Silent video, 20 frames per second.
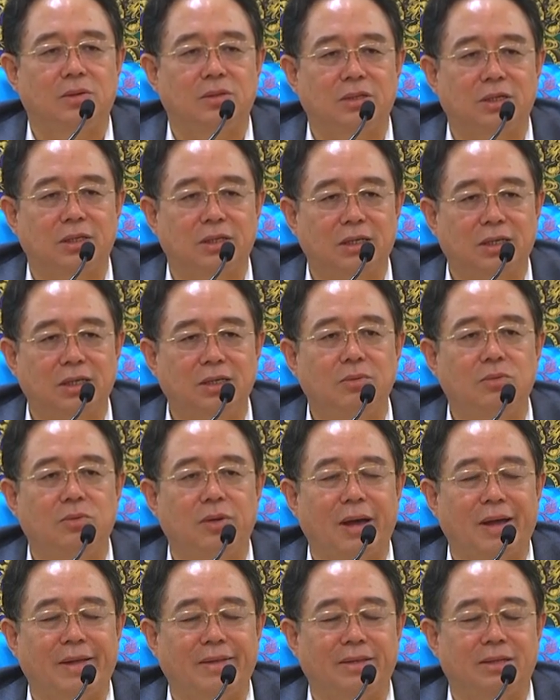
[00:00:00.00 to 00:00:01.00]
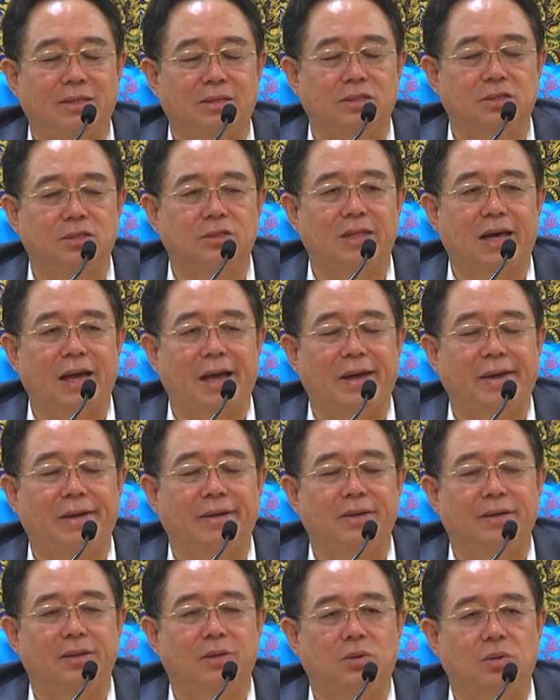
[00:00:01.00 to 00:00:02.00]
或者更远的时
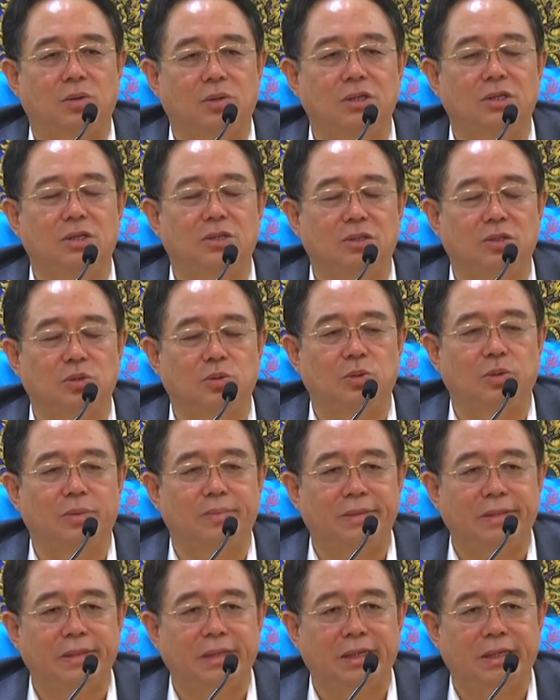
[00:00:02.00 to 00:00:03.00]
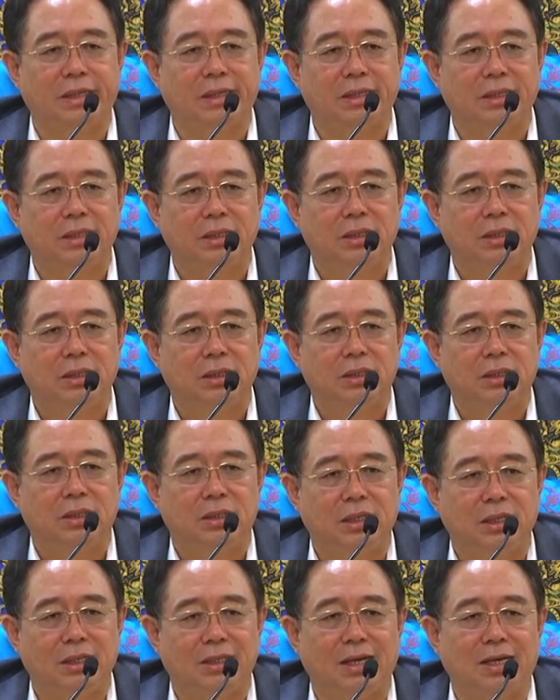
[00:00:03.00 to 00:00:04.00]
代，或者是我们的
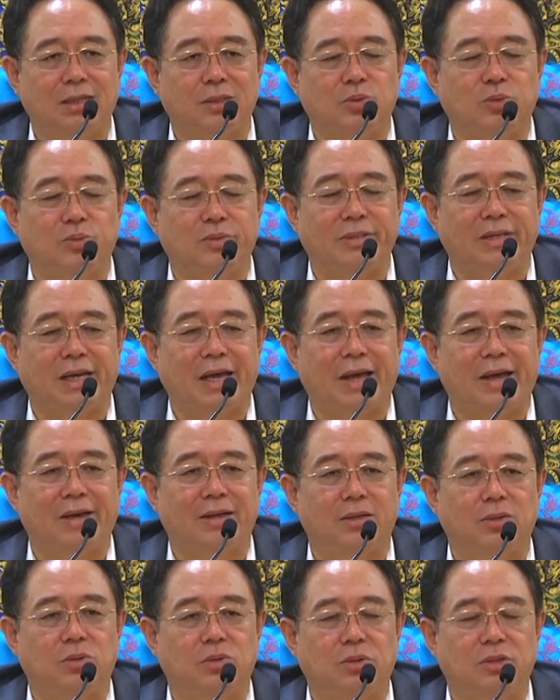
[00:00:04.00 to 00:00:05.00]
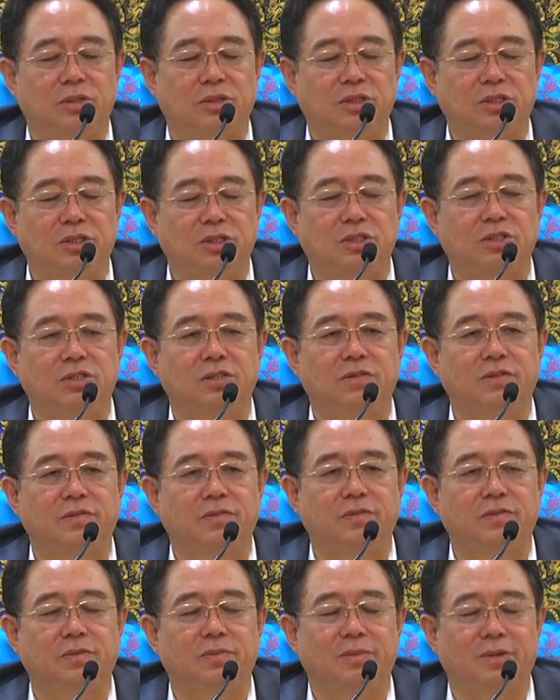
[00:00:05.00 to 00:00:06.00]
历代祖先过去七世
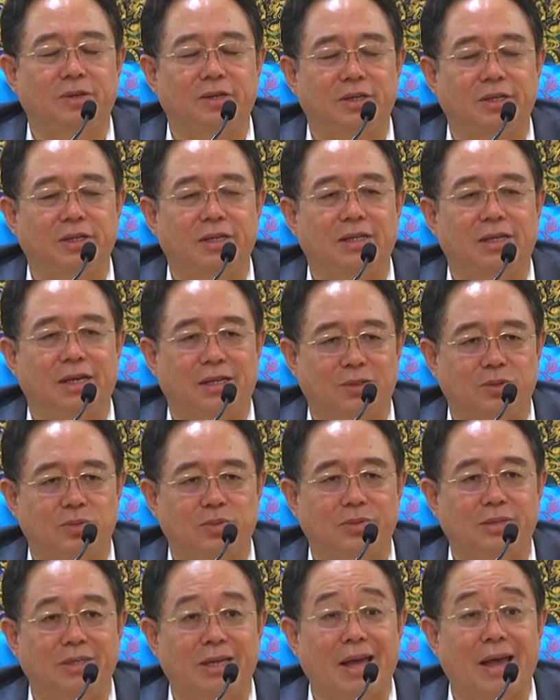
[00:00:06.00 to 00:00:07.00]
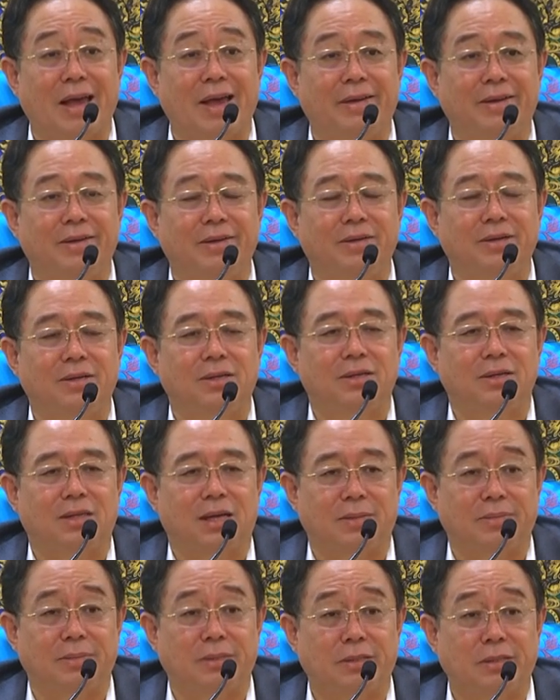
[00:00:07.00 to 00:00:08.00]
的父母和历代祖先
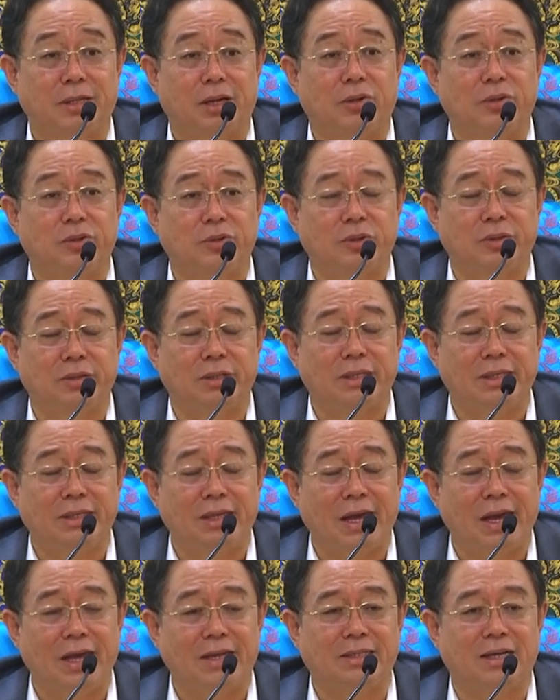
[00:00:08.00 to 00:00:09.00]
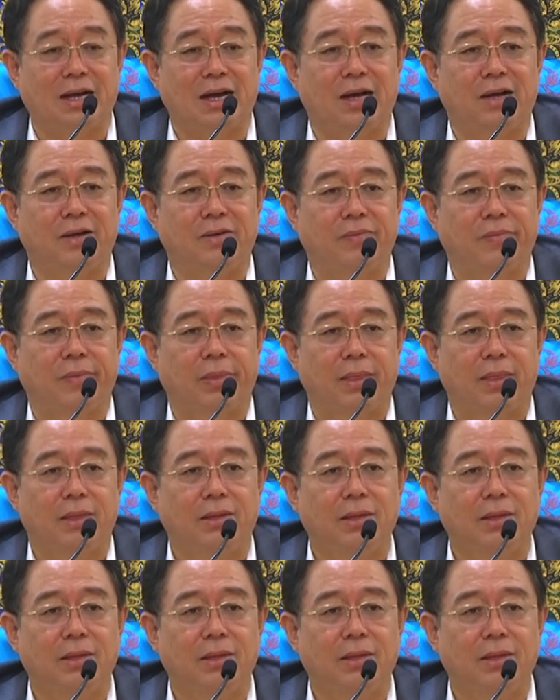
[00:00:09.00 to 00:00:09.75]
他们造作的业障，